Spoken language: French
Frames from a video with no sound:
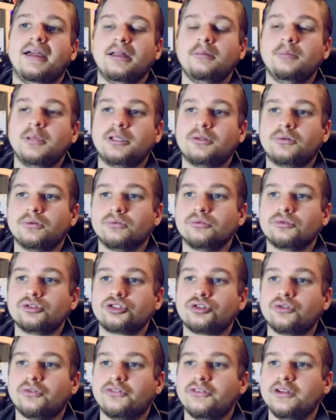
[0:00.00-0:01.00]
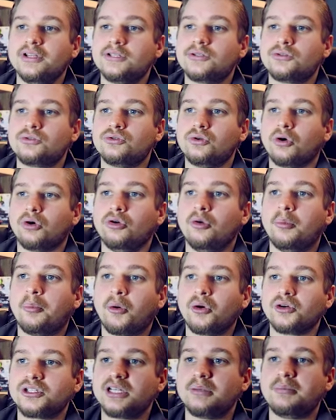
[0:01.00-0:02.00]
Et admettons, je vais sur le
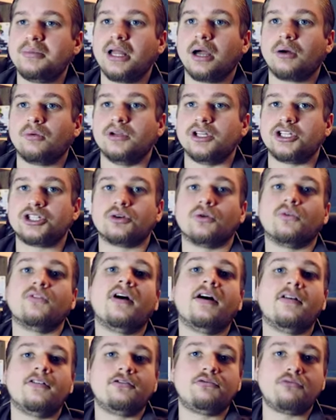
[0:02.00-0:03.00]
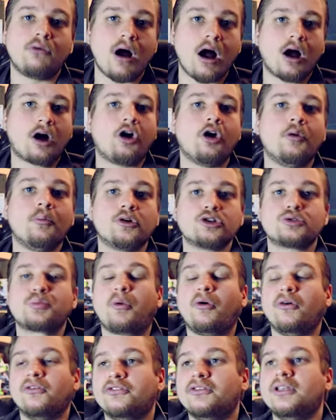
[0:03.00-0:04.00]
projet Blair Witch. On va voir comment se
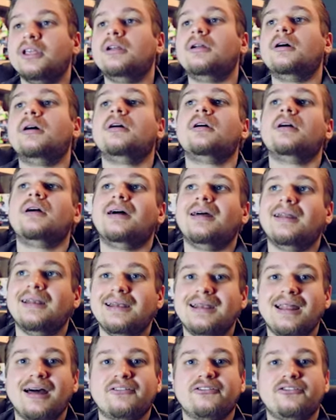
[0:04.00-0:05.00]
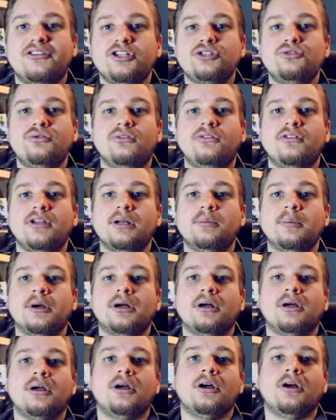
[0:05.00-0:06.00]
profile l'affiche du film.
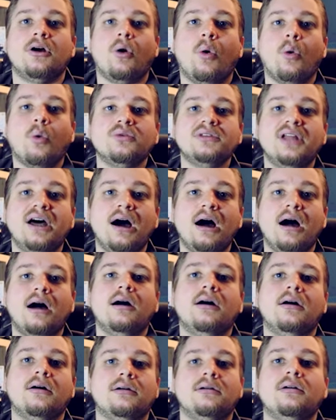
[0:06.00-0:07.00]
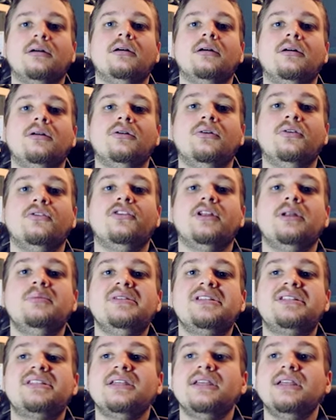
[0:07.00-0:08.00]
On a euh, le film
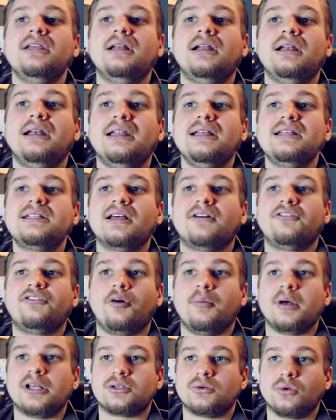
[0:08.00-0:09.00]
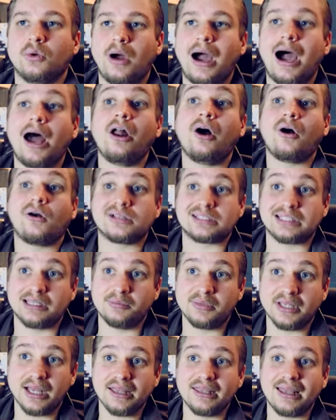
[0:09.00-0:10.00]
ici, les informations. Alors c'est
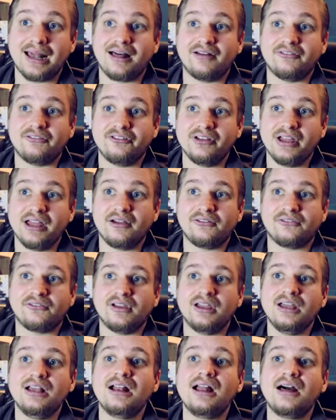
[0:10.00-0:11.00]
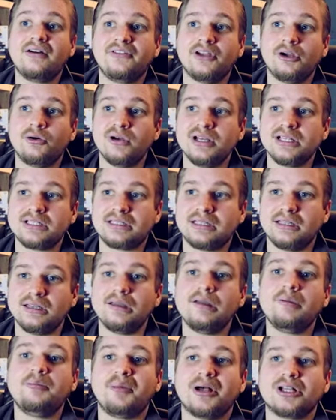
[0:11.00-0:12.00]
bien, il y a la VF et la
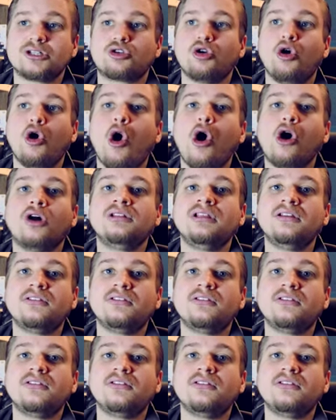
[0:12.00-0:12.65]
VOST parce que en